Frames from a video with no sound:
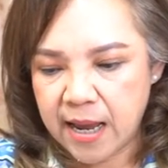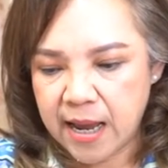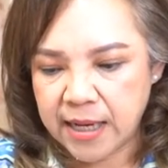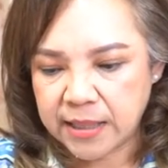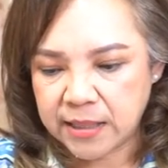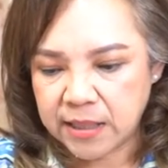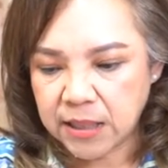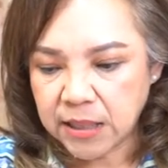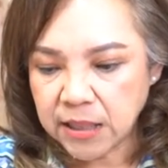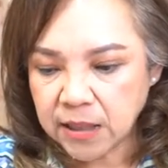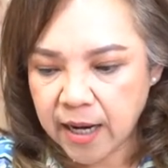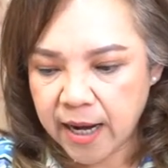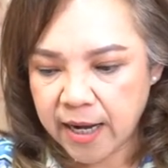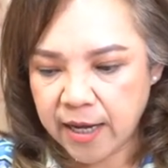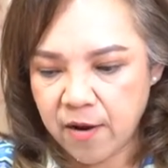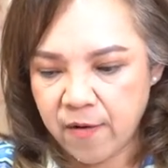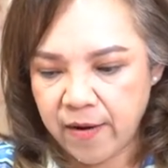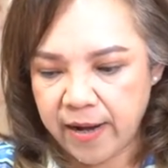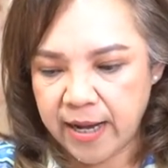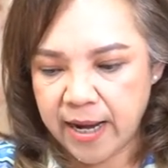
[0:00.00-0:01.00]
อาจจะเหนื่อย
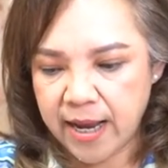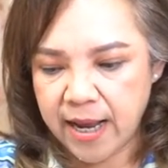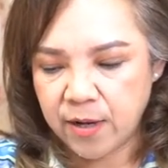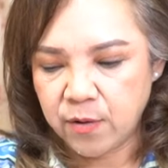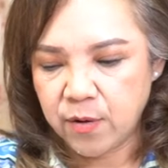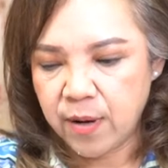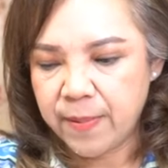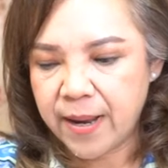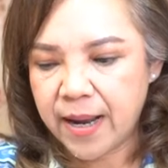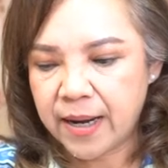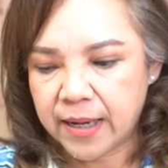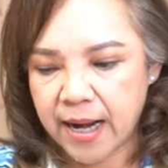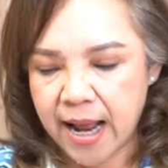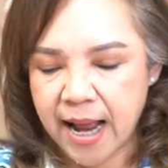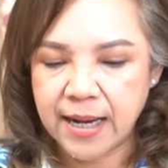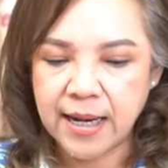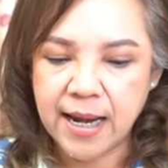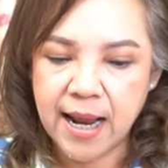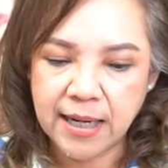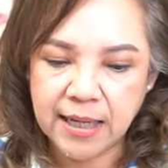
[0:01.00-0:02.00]
หน่อยนะคะด้วยภาระ
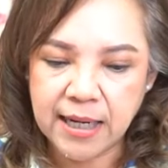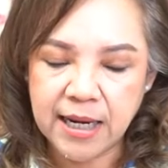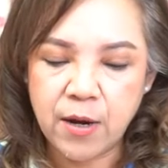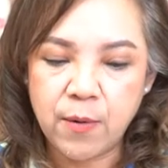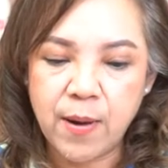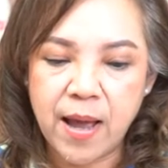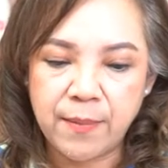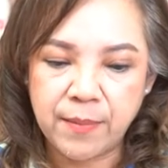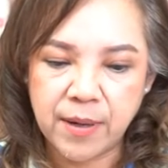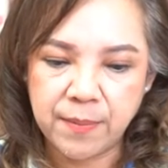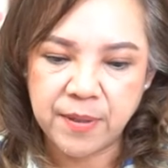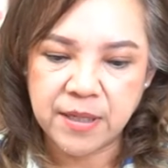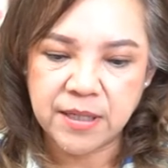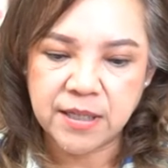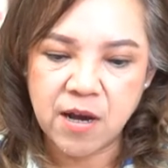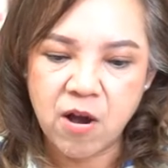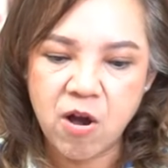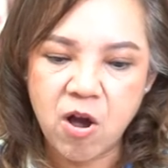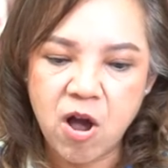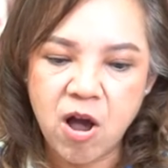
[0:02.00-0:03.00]
หน้าที่ความรับผิด
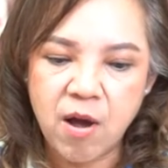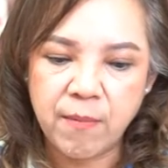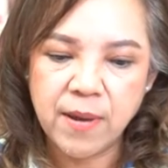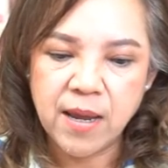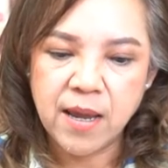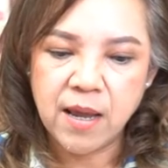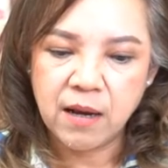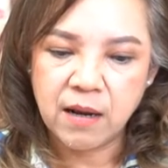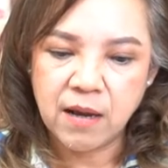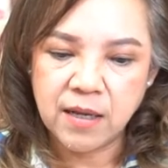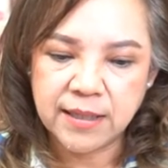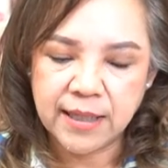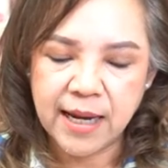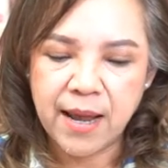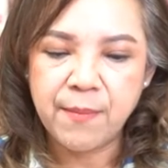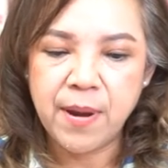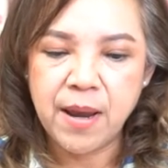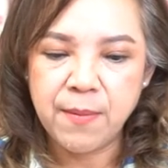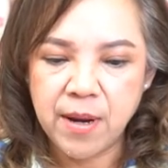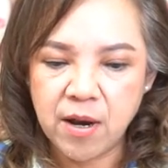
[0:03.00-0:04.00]
ชอบก็จะ
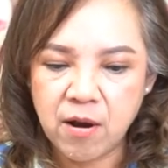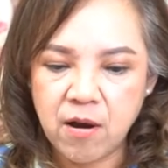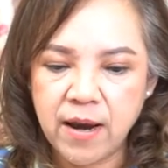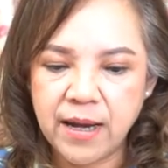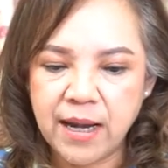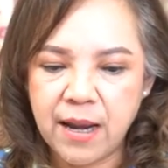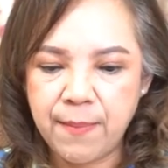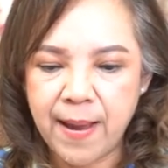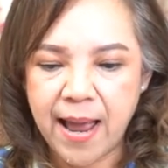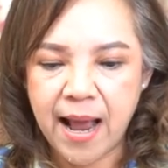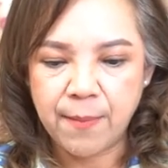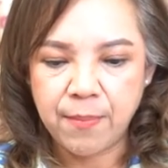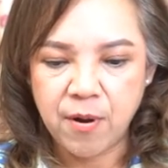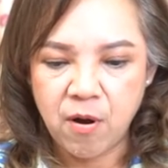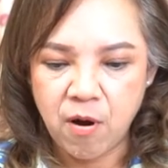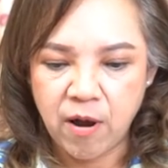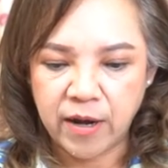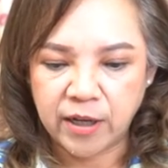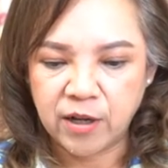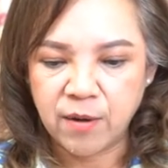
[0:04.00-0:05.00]
ทำให้ไม่ค่อยได้พัก
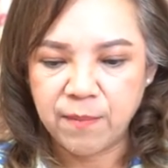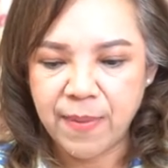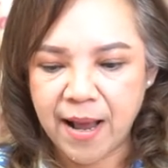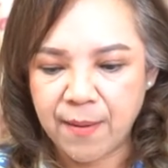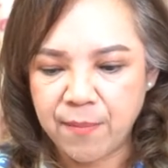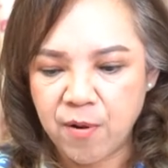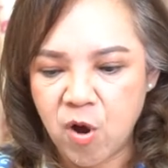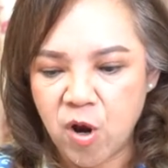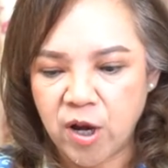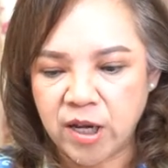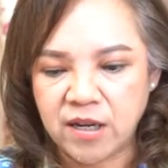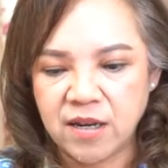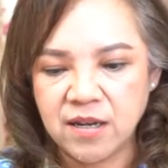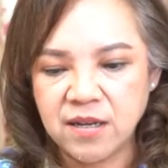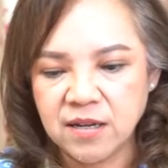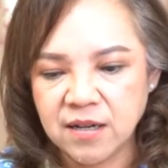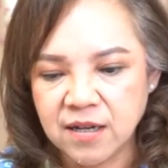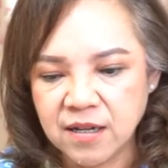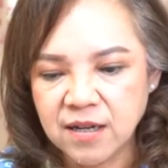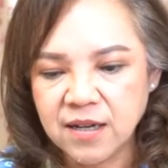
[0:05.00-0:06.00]
ผ่อนต้องพักผ่อน
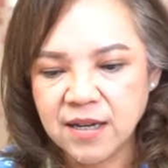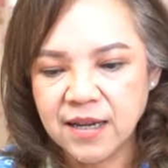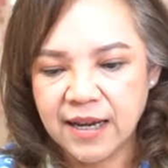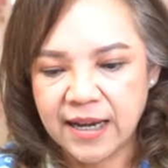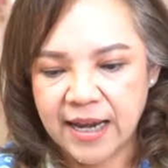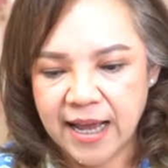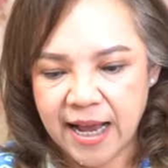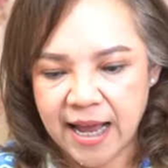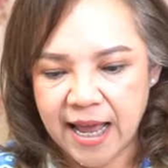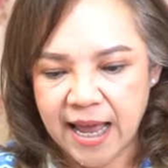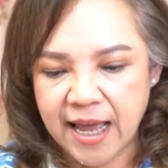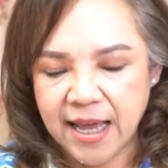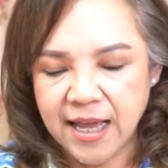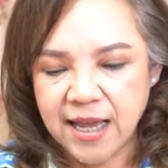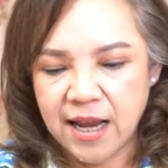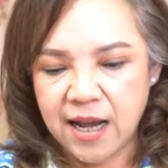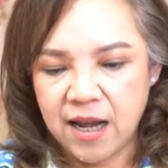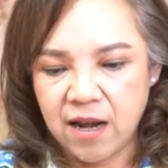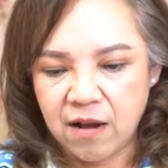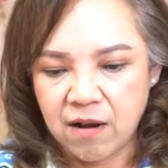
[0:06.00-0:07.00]
เยอะๆนะคะ
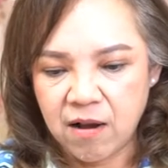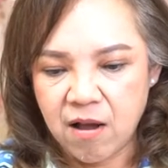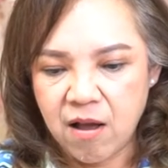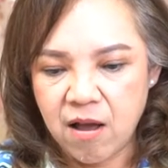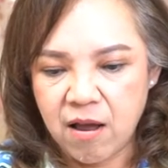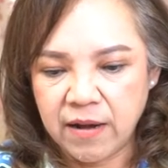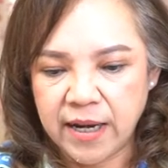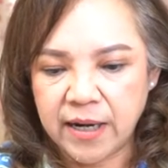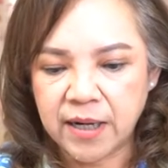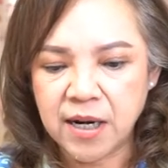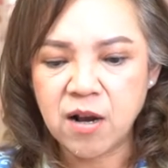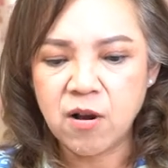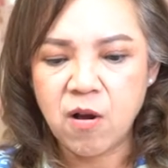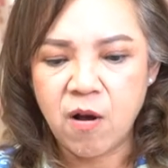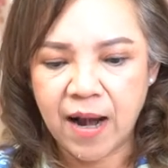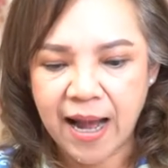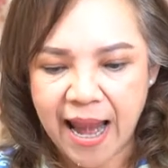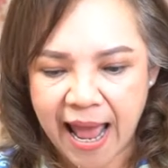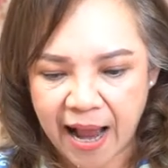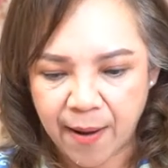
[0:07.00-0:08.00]
แล้วก็ในเรื่องข
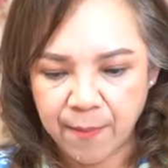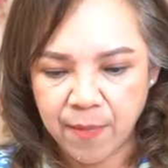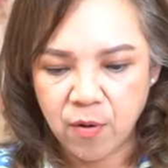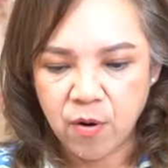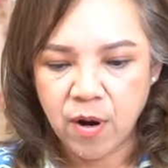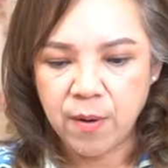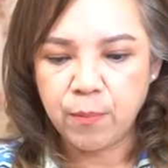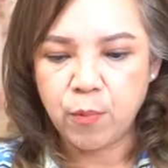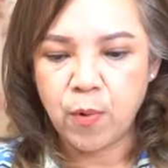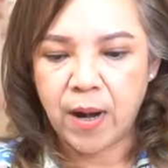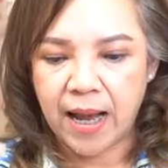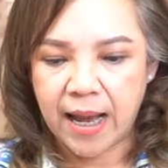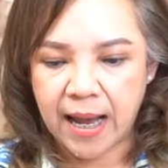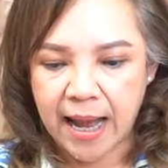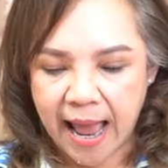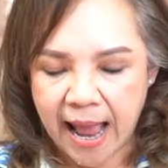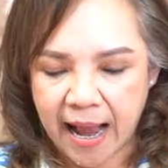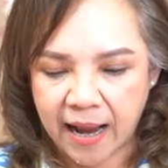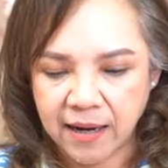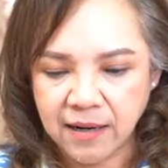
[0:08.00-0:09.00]
องหลังบางคนปวด
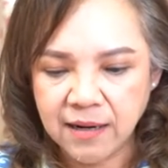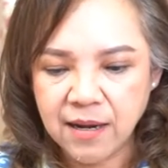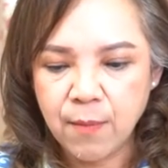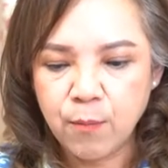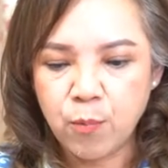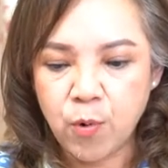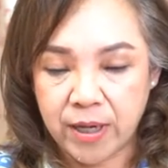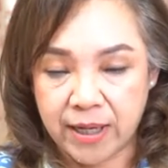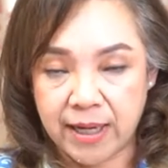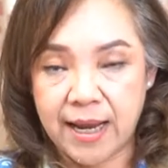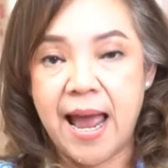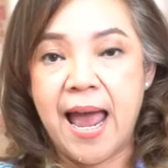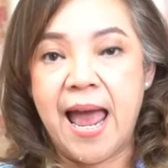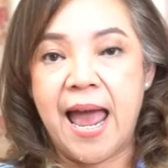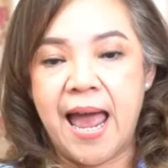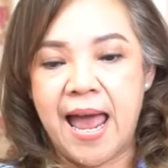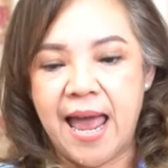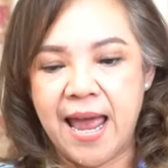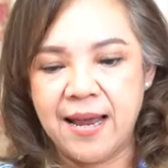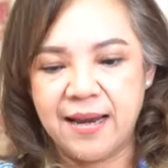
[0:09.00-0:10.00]
หลังปวดขา
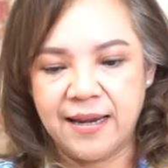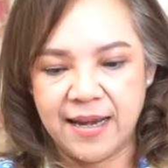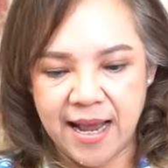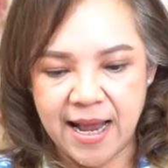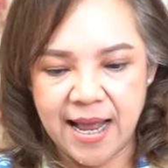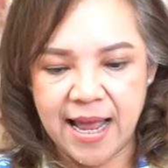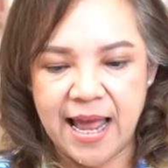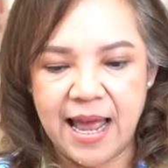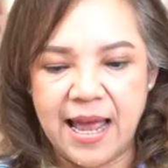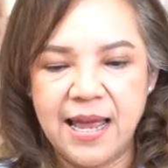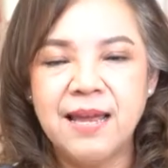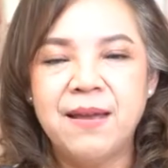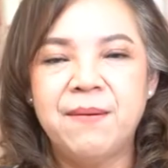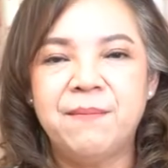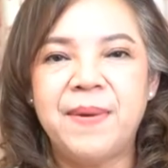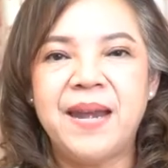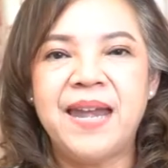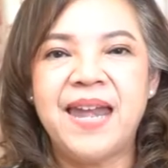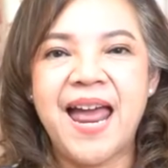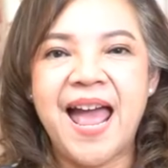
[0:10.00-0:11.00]
นะคะ
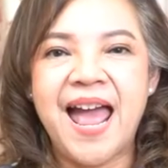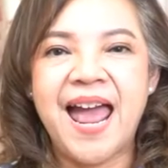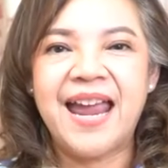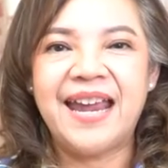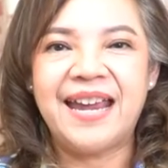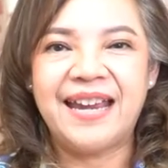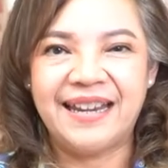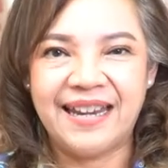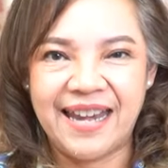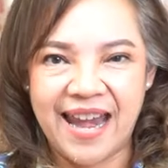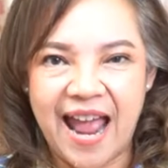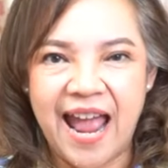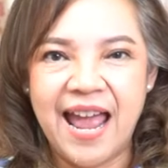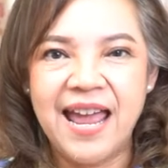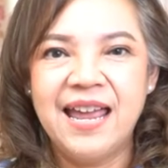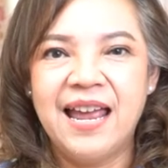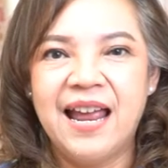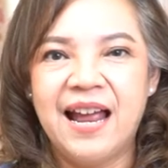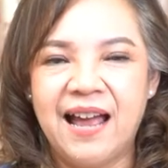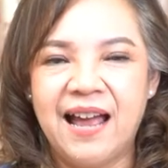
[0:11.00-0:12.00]
เป็นได้นะ
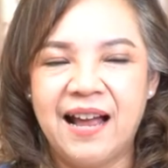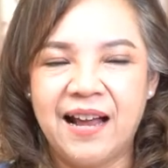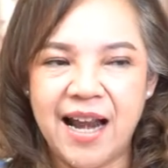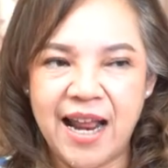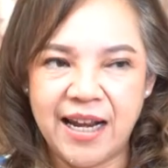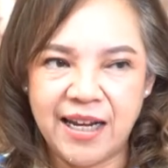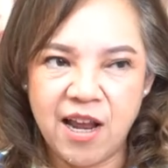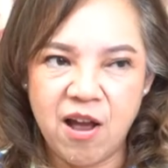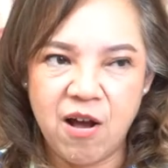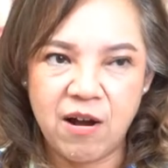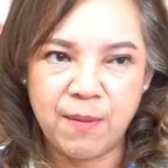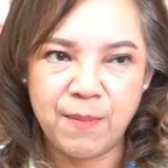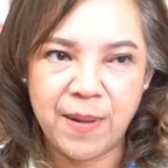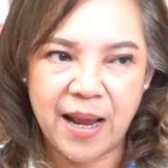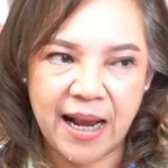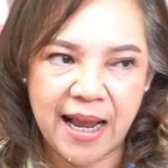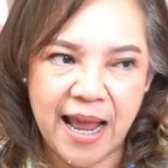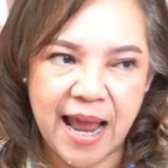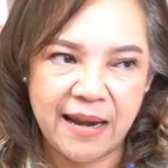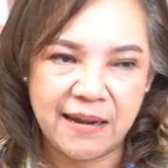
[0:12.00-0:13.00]
ใครที่ออกกำ
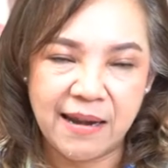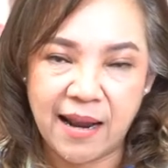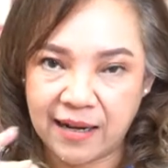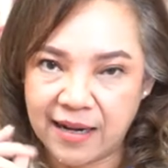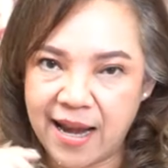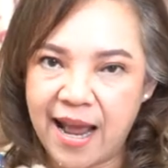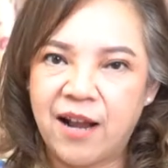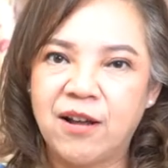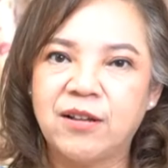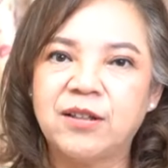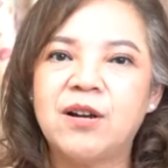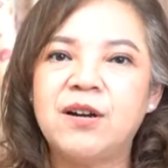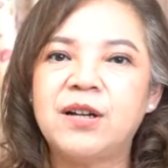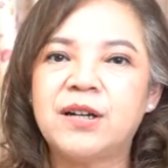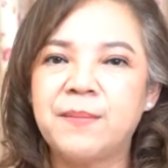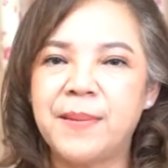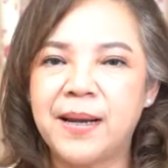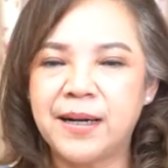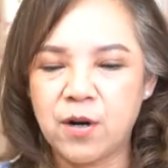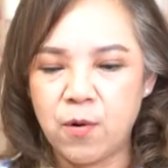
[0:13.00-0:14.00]
ลังกายหนักๆก็ต้อง
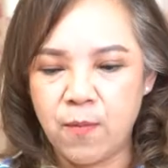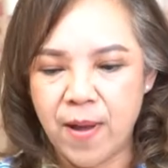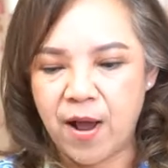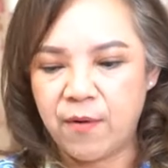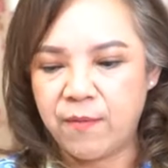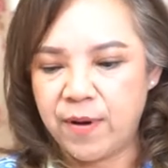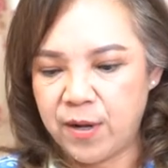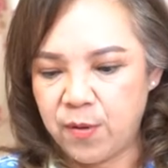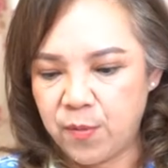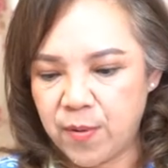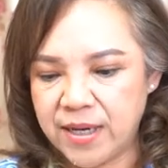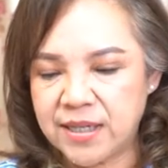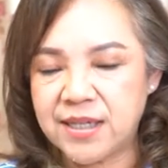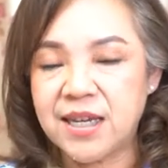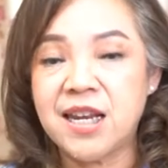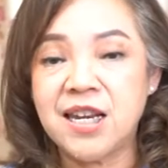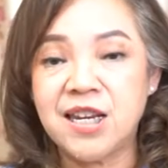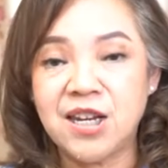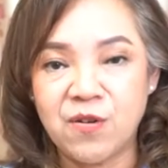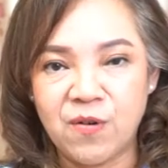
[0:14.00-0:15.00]
ระมัดระวังไว้ด้วย
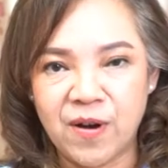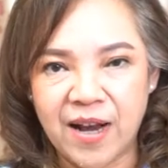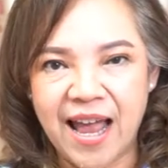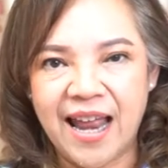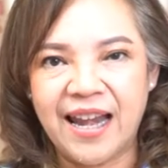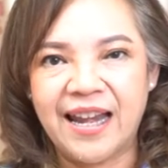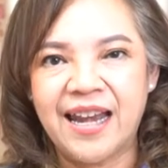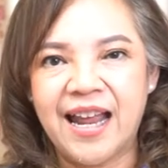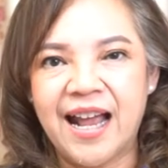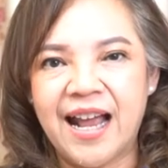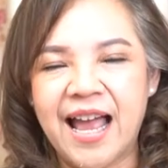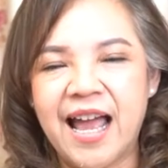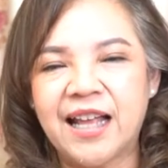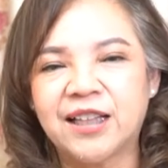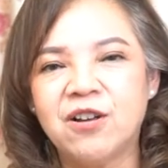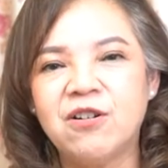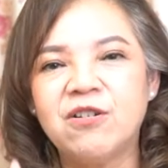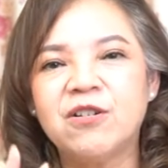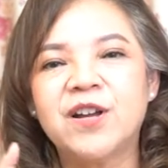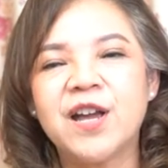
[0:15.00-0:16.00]
เช่นเดียวกันนะคะ
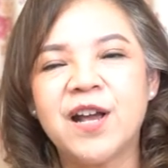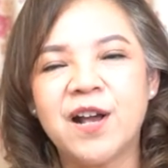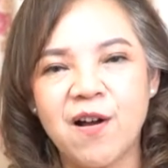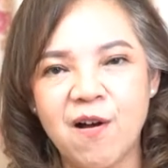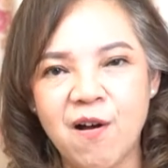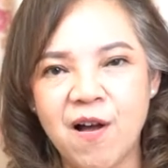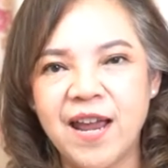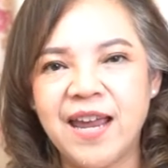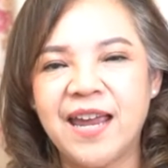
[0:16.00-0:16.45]
ต้องค่อ